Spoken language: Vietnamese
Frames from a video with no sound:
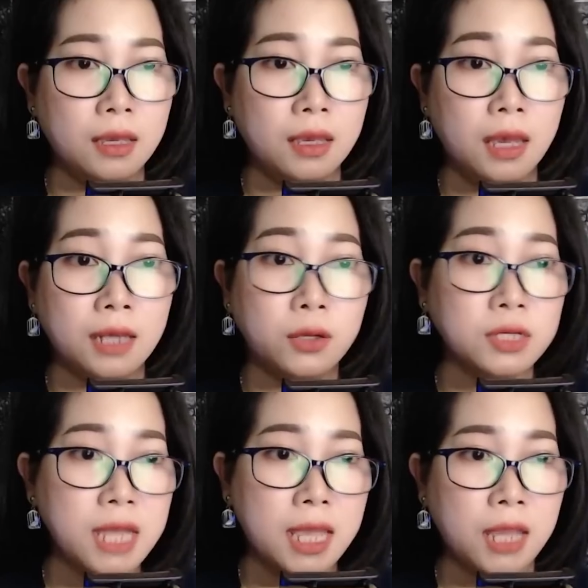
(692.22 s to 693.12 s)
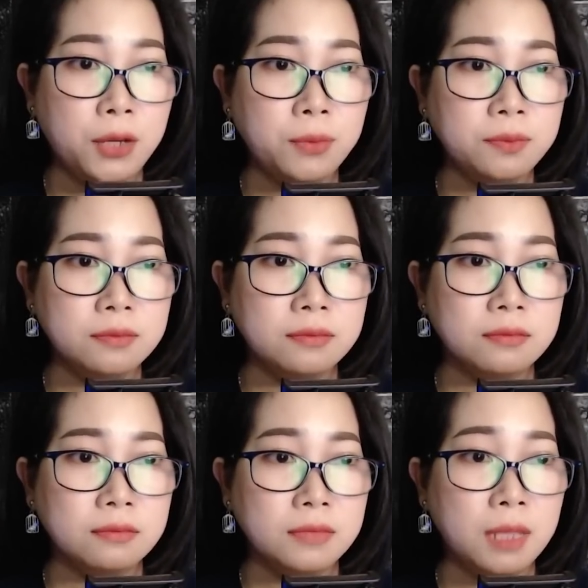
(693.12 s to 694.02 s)
Anh có sai hay đúng
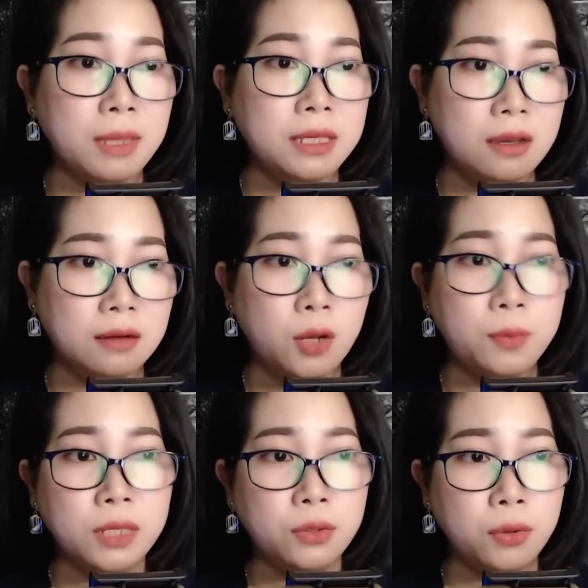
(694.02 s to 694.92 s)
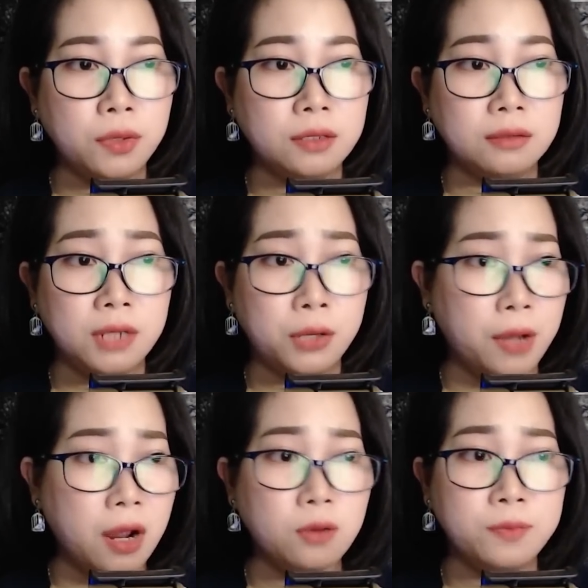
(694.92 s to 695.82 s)
thì bây giờ đối với tôi điều
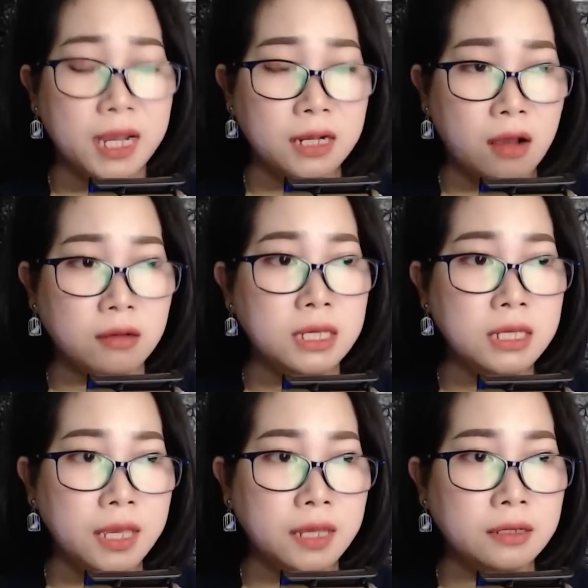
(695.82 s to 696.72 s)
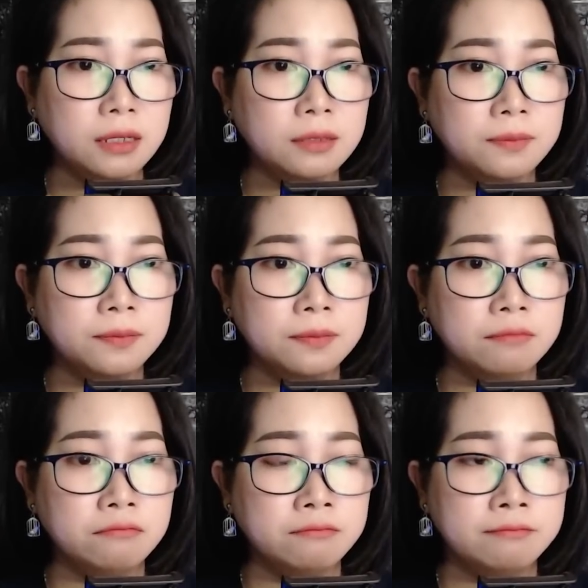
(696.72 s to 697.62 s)
đó cũng chẳng còn ý nghĩa nữa.
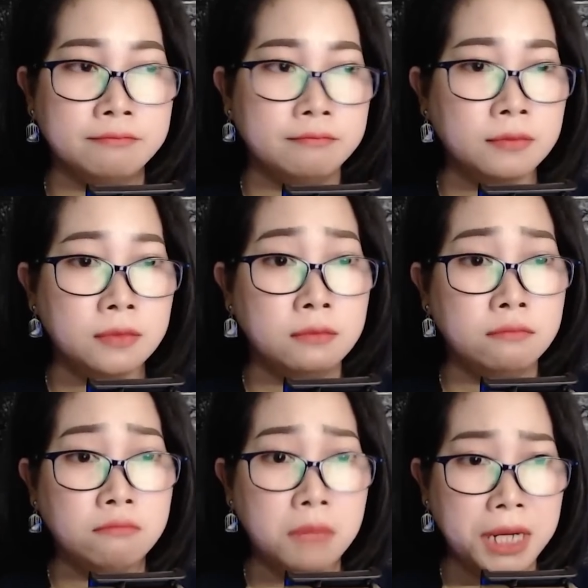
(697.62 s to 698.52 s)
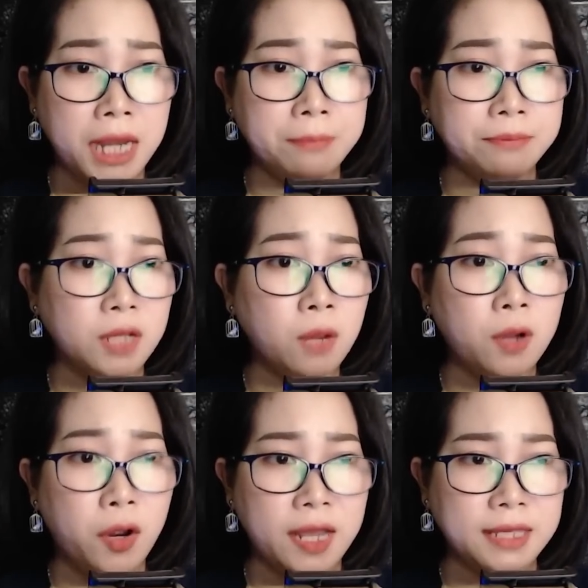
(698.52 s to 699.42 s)
Mười năm không
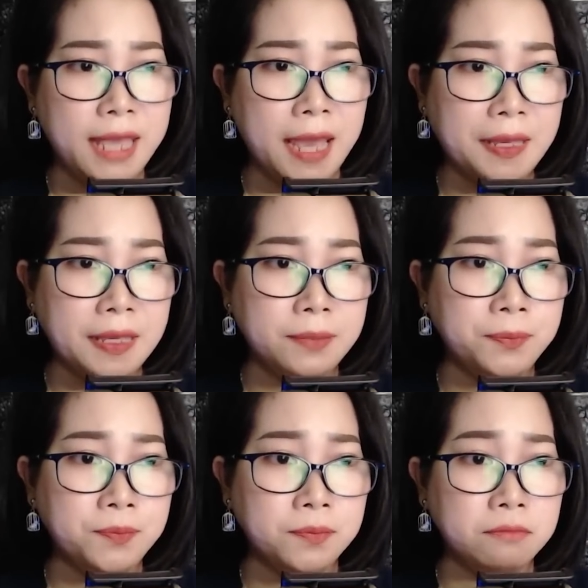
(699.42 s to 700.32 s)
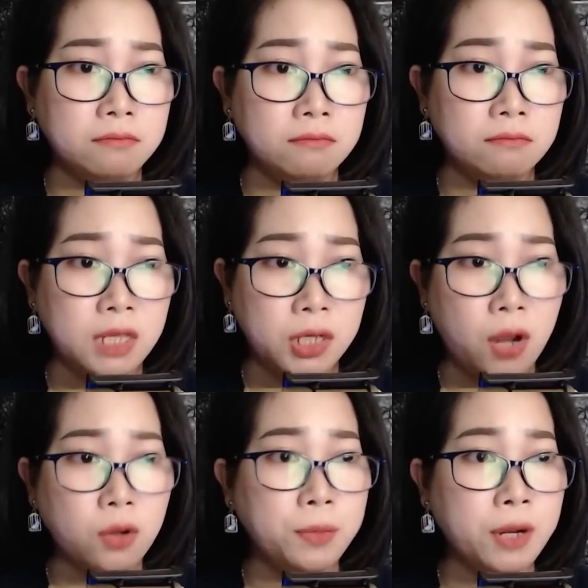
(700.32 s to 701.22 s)
gọi là dài, nhưng
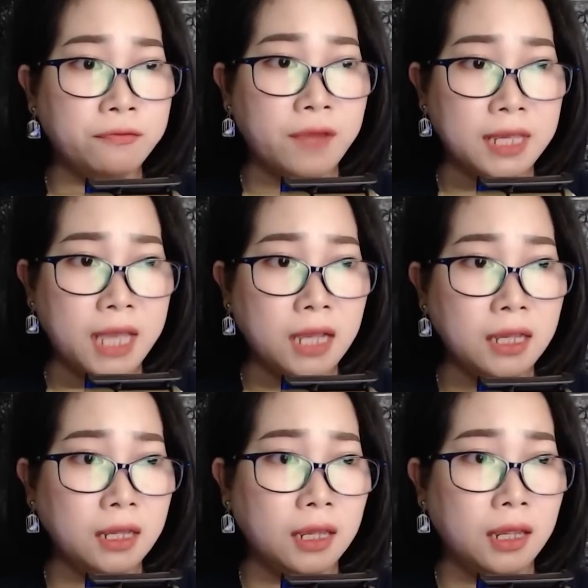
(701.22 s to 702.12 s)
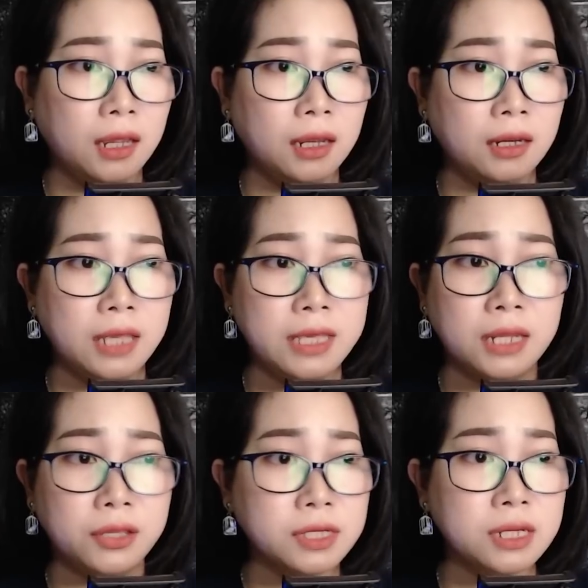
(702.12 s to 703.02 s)
nó cũng đâu phải ngắn để
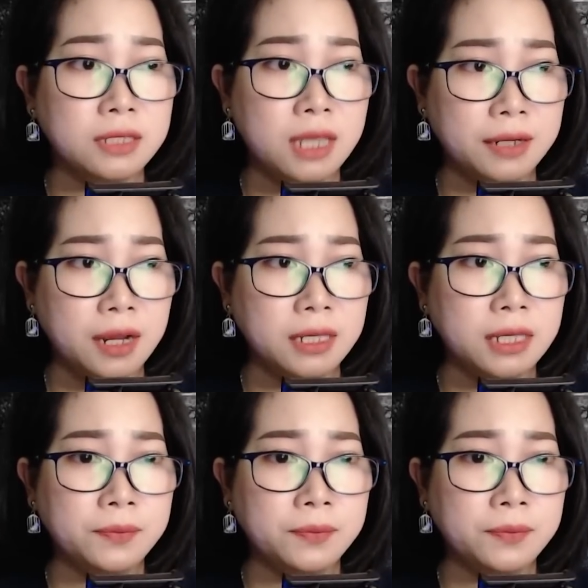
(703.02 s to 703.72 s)
dành cho sự chờ đợi.